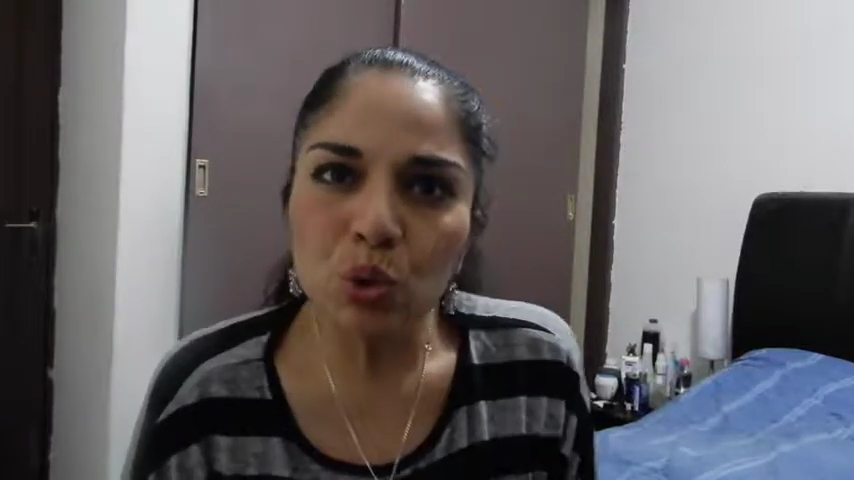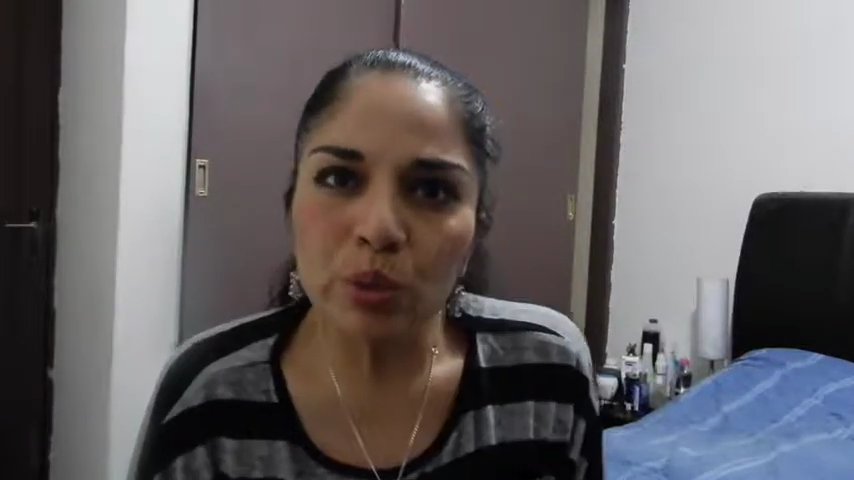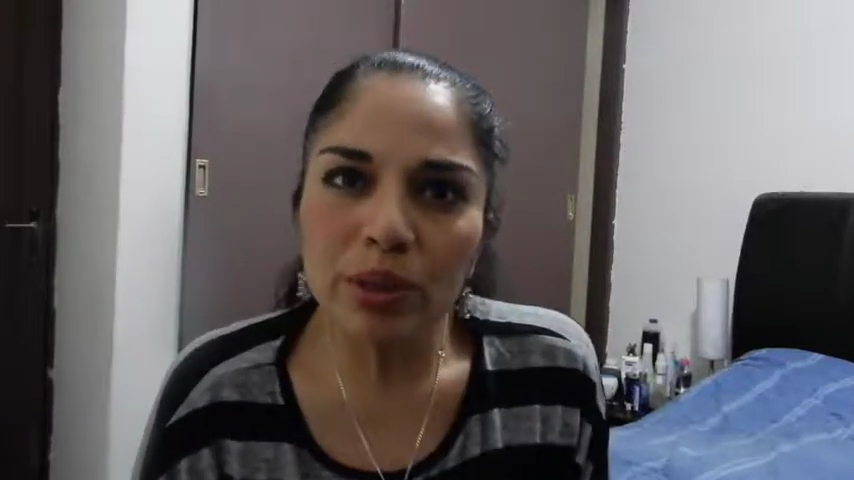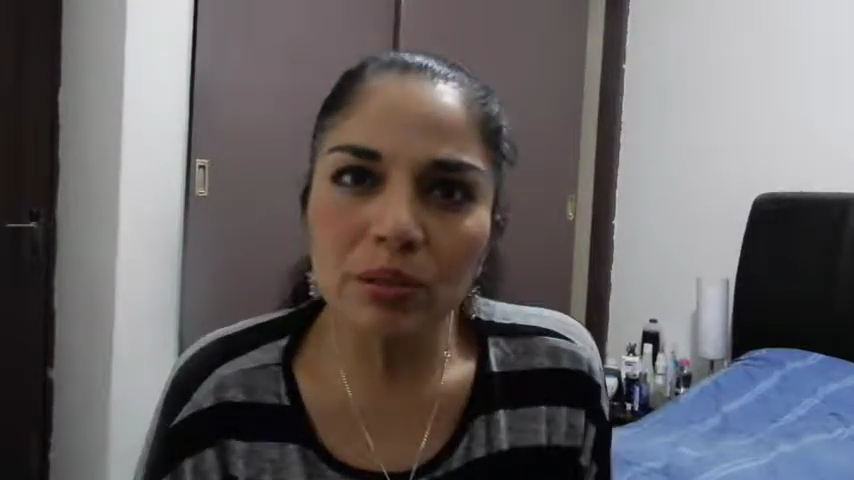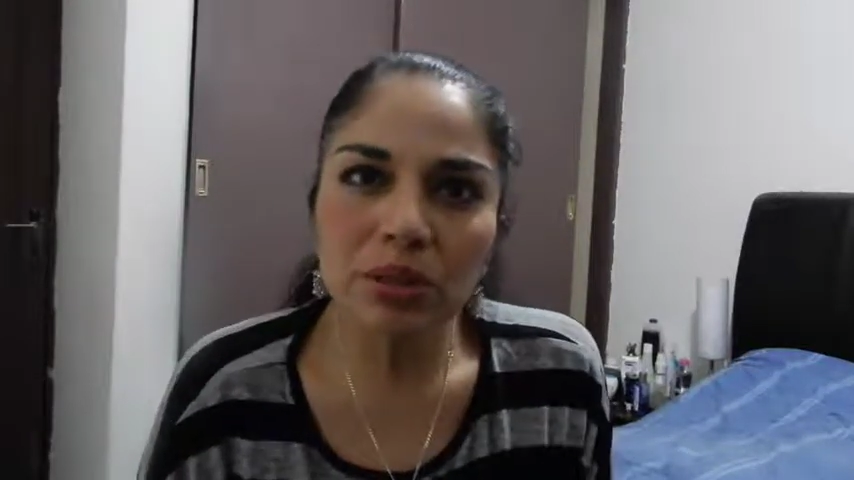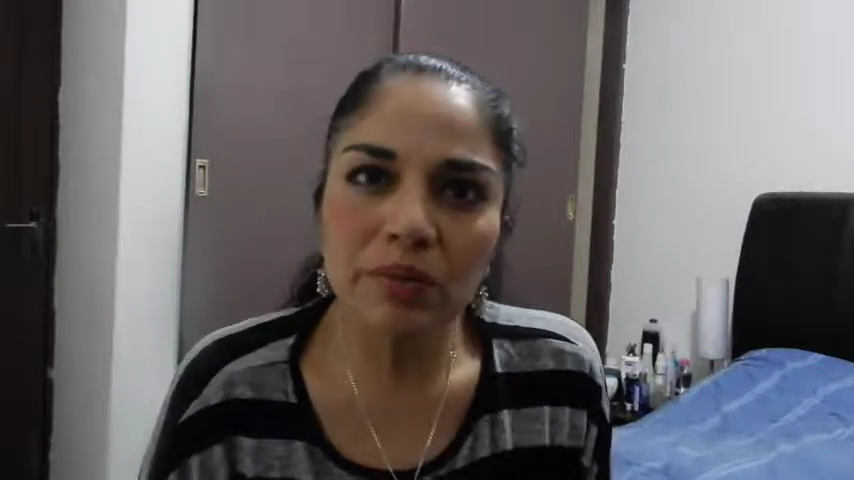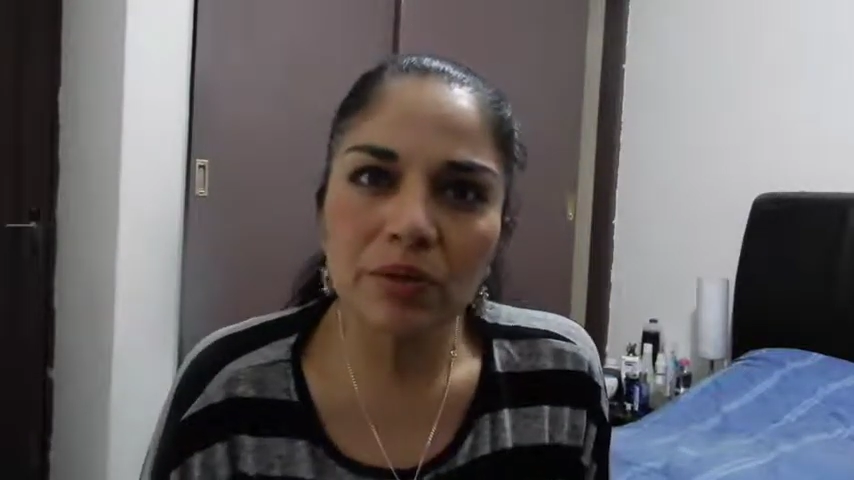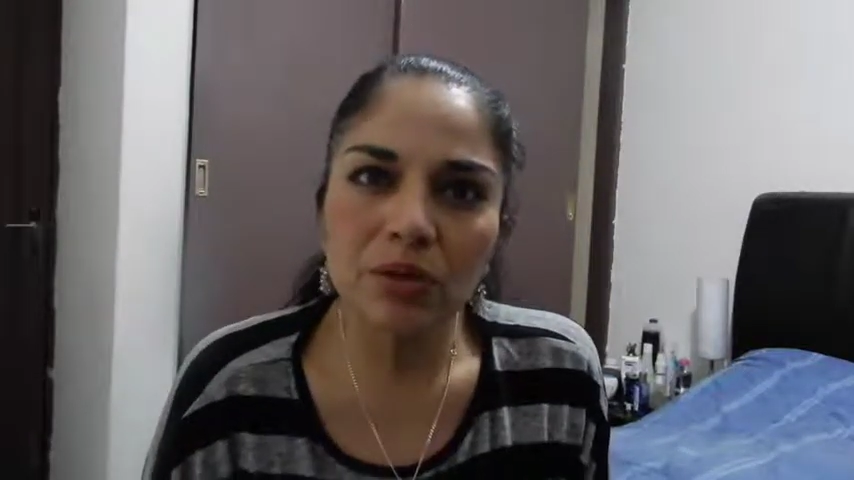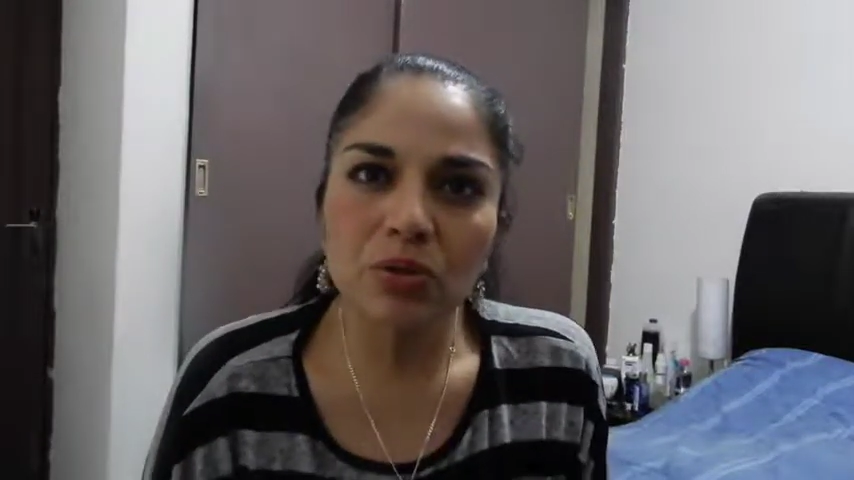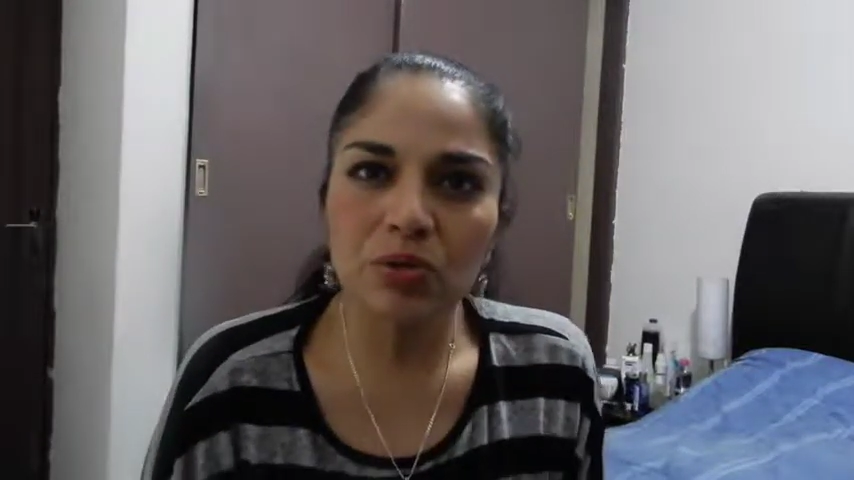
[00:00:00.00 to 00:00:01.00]
tuve dos
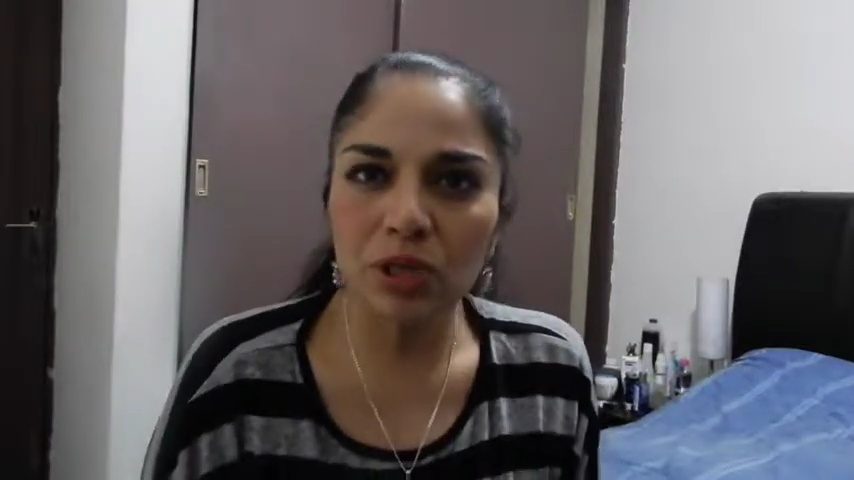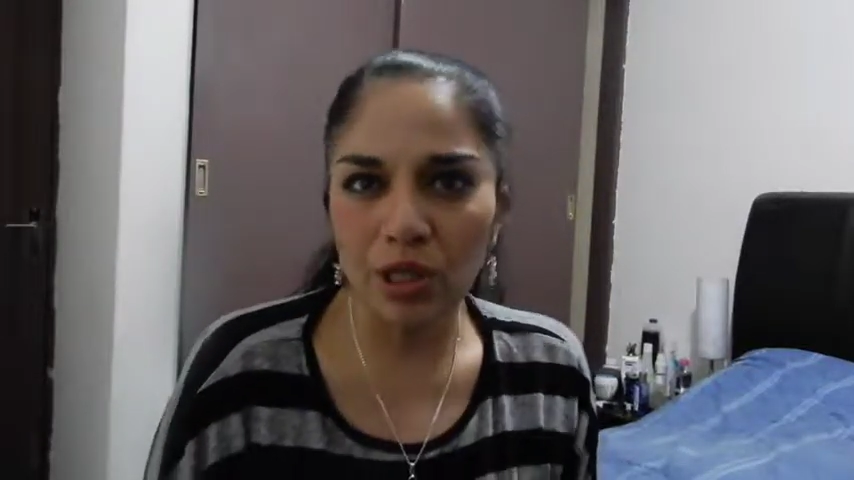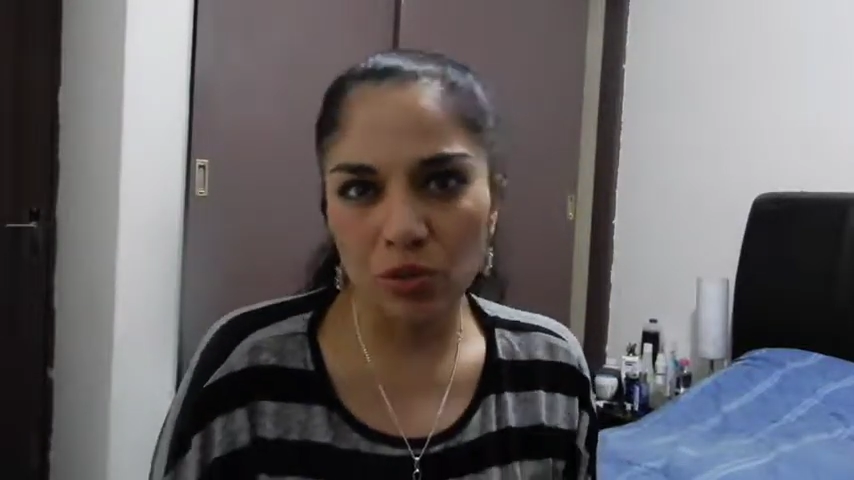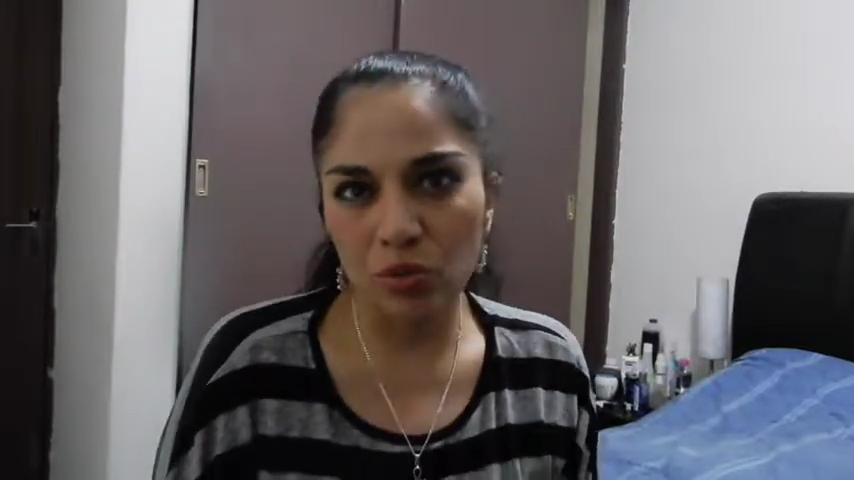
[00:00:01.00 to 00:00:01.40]
eventos, en